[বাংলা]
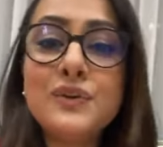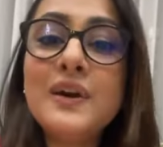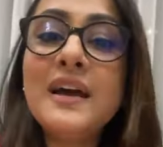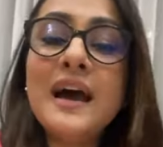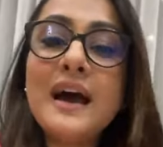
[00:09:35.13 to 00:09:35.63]
ইউ
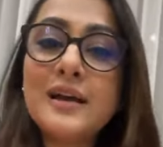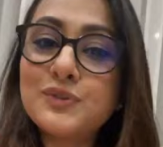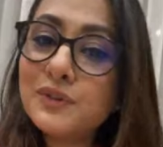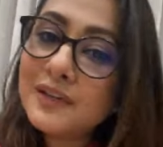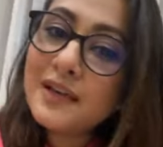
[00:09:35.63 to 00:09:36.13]

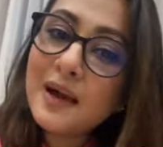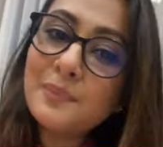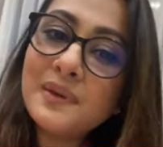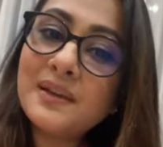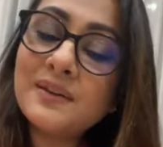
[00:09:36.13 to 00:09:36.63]
আসলে
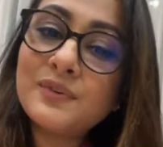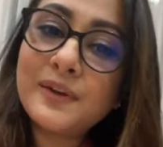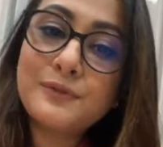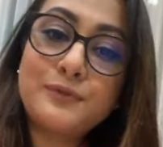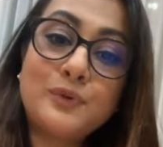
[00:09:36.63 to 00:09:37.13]
আমি
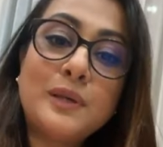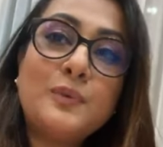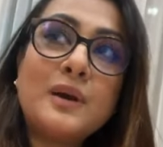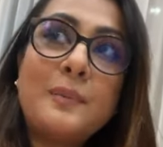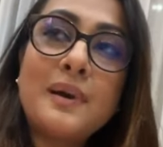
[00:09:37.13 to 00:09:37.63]
গ্রেটফুল
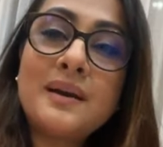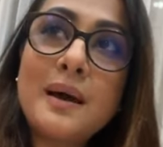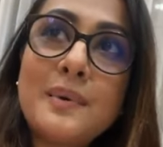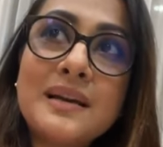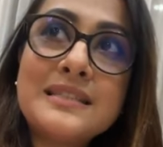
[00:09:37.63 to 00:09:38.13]
এবং আমার
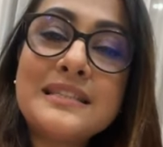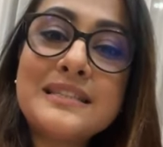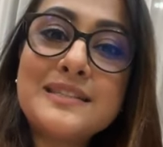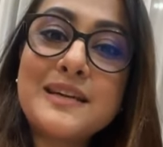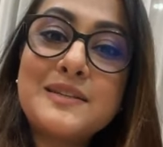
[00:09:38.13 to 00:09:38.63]
আমার কাছে
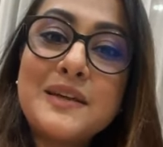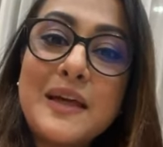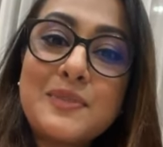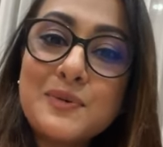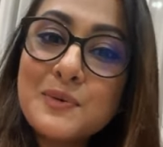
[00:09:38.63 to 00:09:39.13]
নিজের কাছে
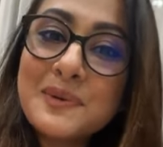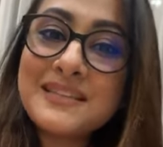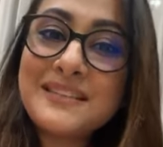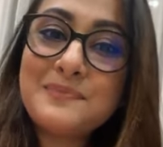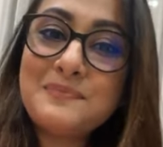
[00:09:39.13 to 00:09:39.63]
এত
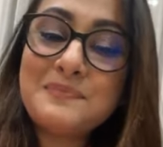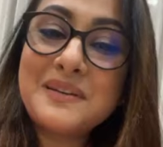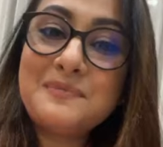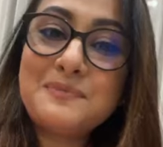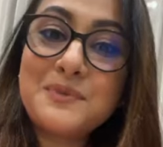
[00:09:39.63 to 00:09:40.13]
বেশি
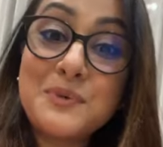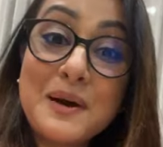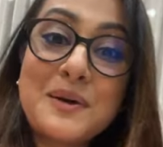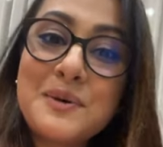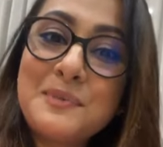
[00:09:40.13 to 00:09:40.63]
মানে
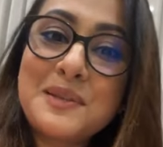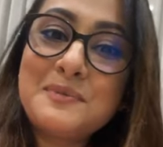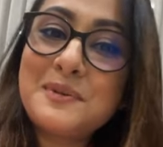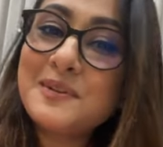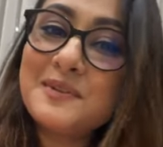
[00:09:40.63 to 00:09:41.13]
সৌভাগ্যবতী
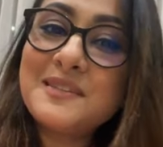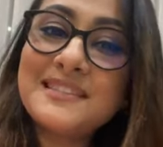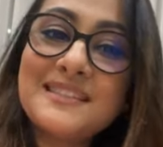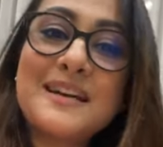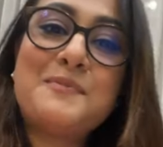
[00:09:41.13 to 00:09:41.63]
মনে
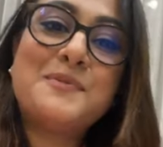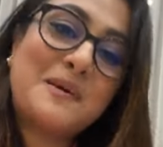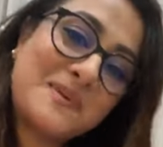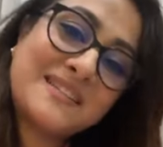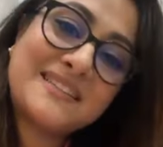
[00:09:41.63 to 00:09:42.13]
হচ্ছে যে আপু
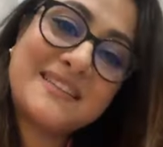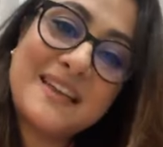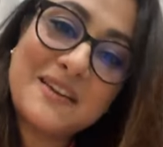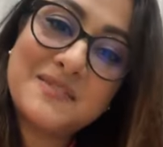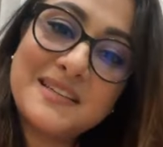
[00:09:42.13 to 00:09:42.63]
আমার সাথে
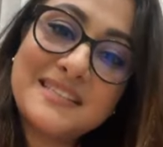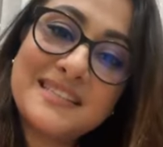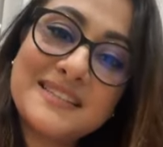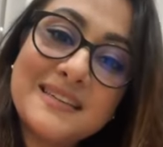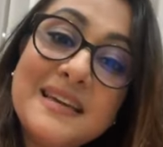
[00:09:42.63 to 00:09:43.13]
লাইভে
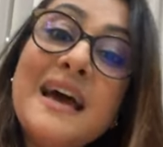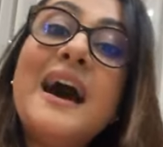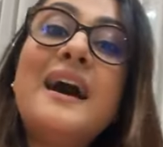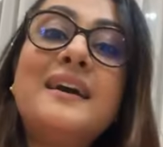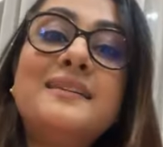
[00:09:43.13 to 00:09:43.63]
এসেছে
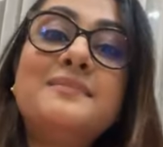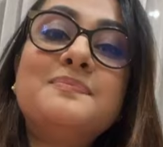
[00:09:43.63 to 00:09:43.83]
আর